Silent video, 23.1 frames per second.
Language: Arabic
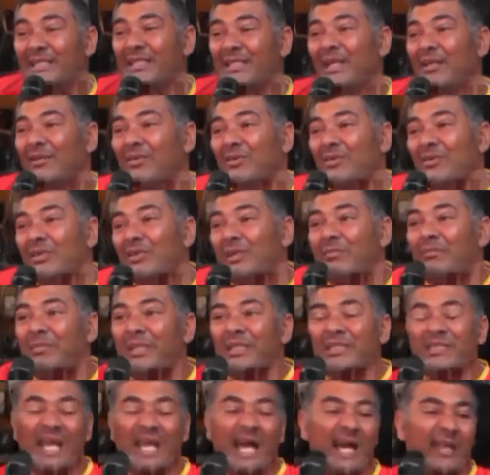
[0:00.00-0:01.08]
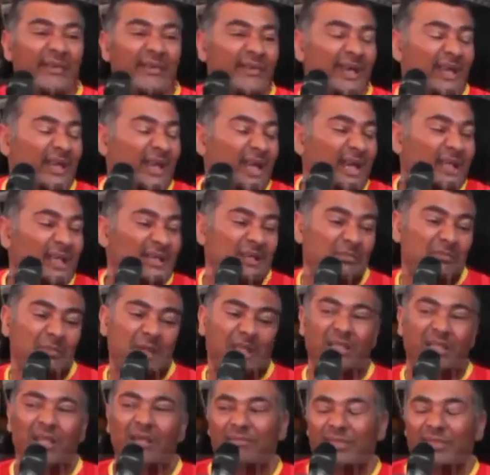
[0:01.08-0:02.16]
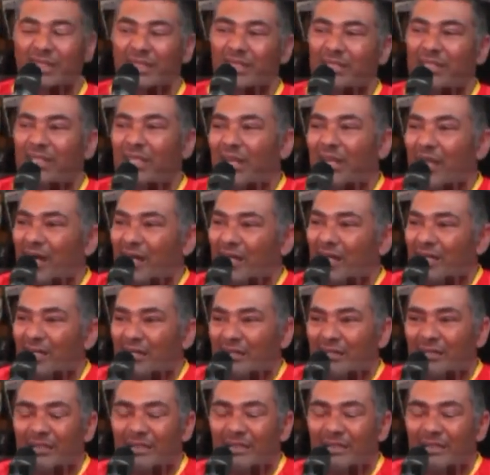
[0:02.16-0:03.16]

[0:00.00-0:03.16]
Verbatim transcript: شا... شا نقول ما عارف على خاطر مدام تاعي راك